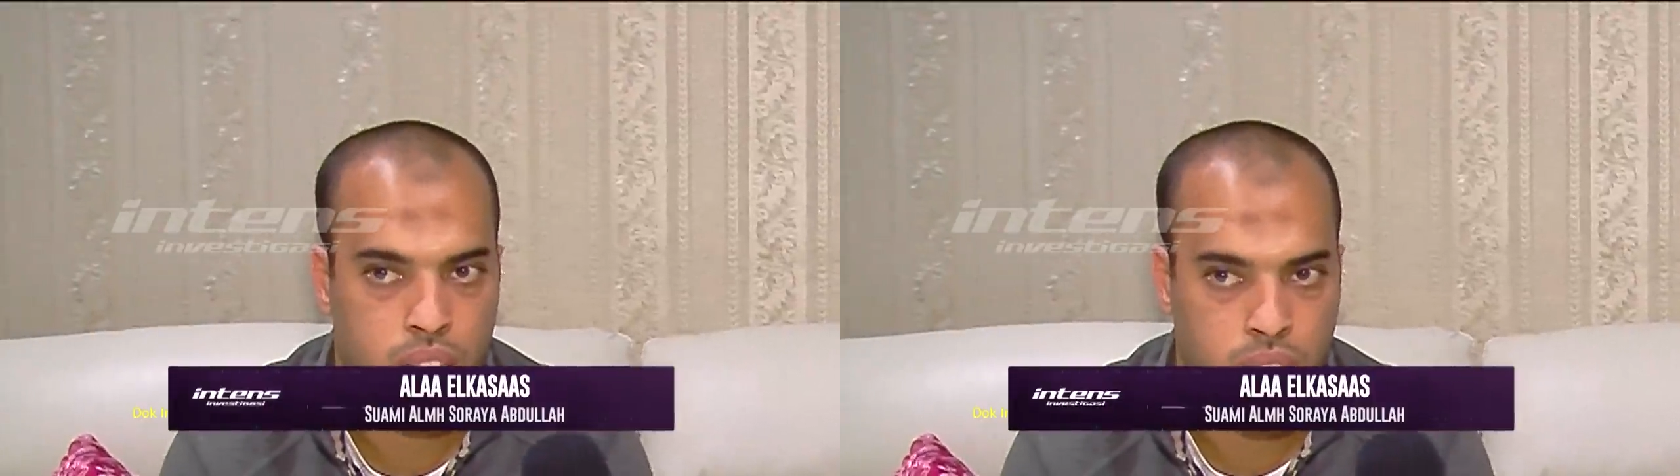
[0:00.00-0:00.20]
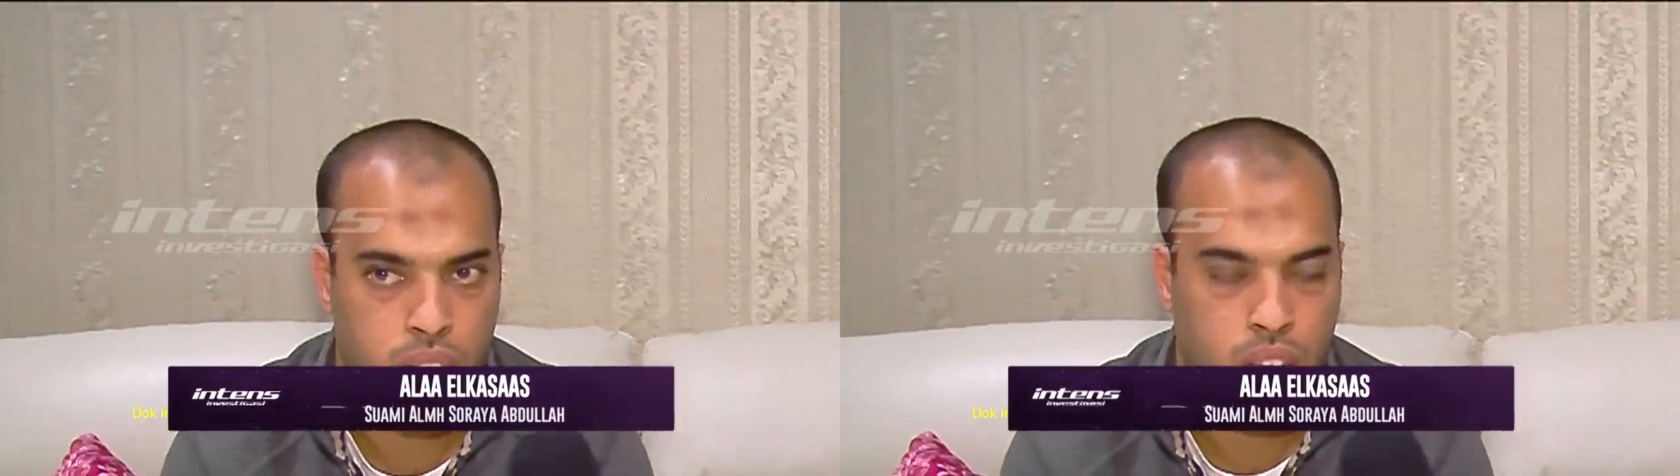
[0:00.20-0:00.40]

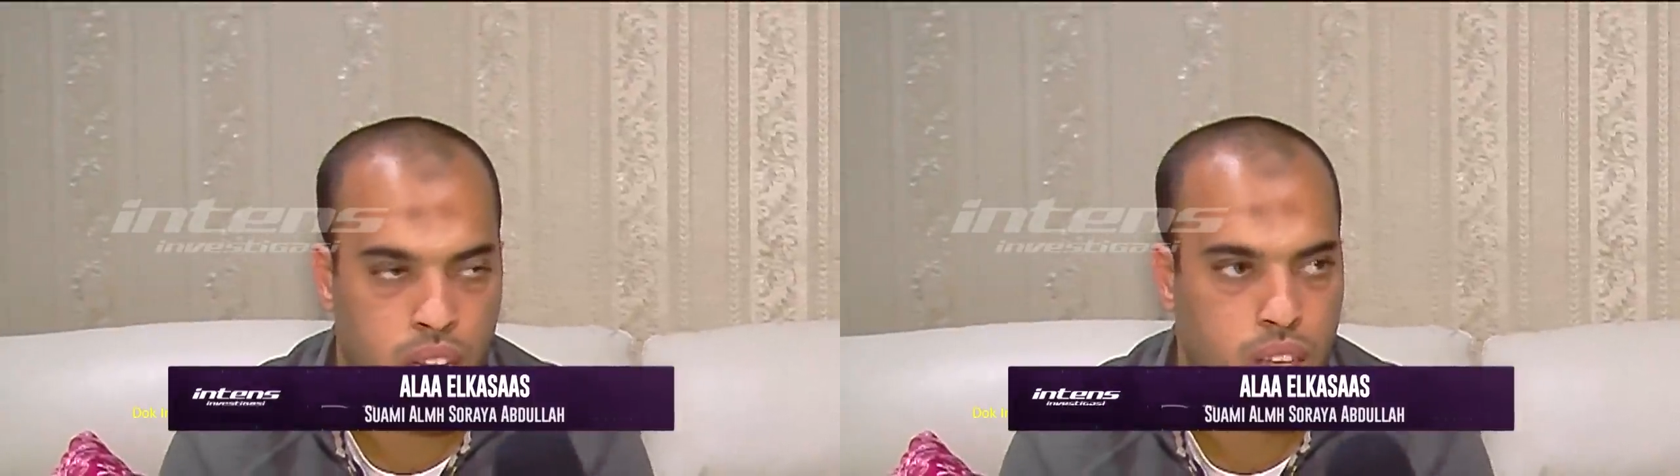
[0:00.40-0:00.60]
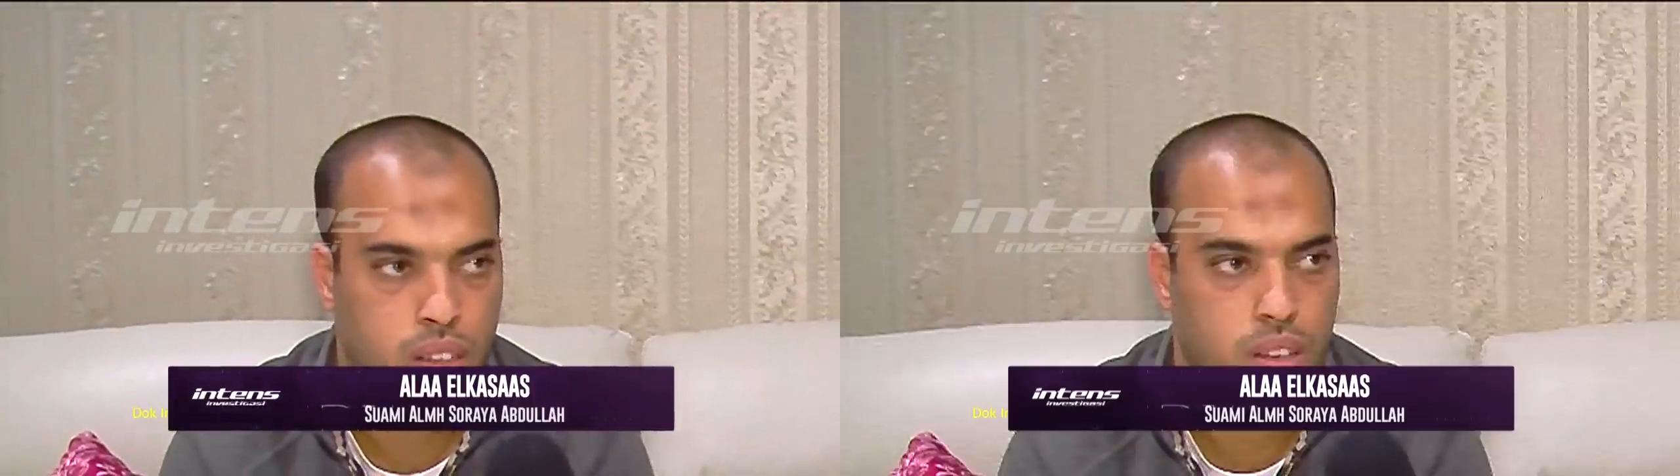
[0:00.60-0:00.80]

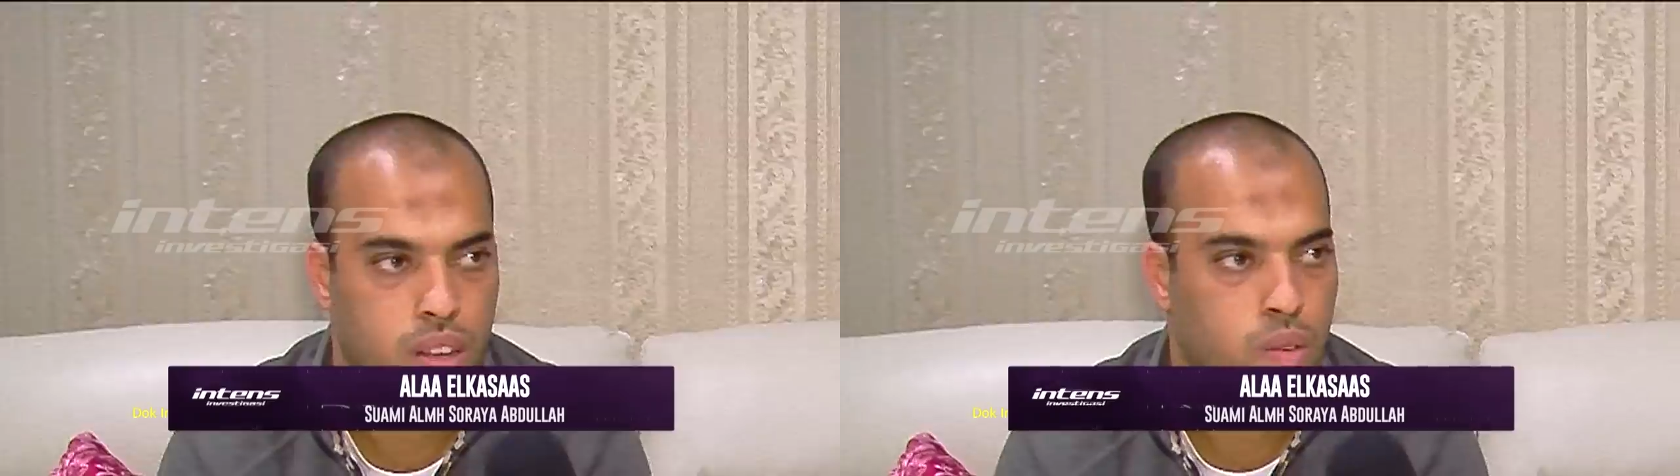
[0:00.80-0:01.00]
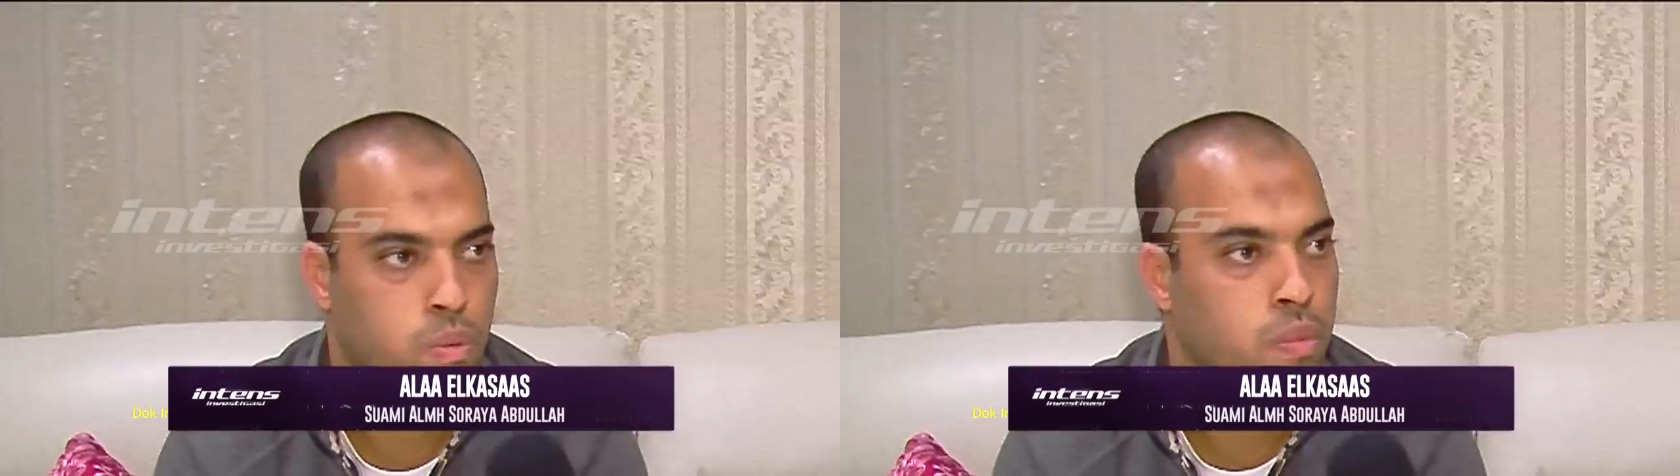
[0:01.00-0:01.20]
tertarik
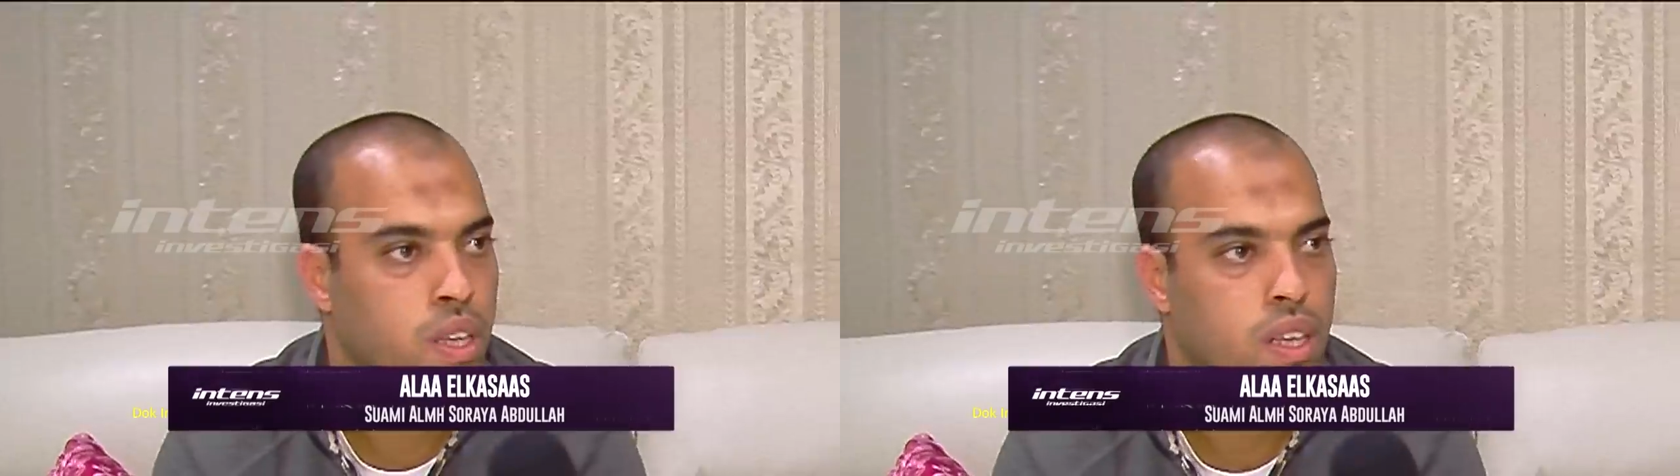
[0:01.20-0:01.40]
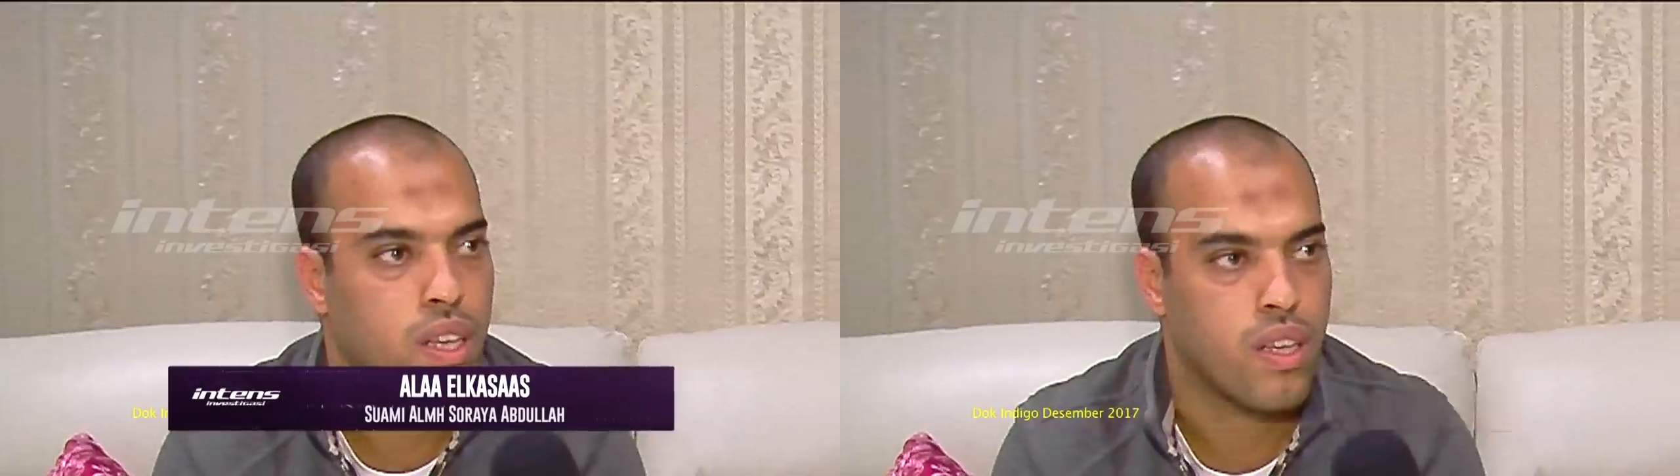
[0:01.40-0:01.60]
dengan Umi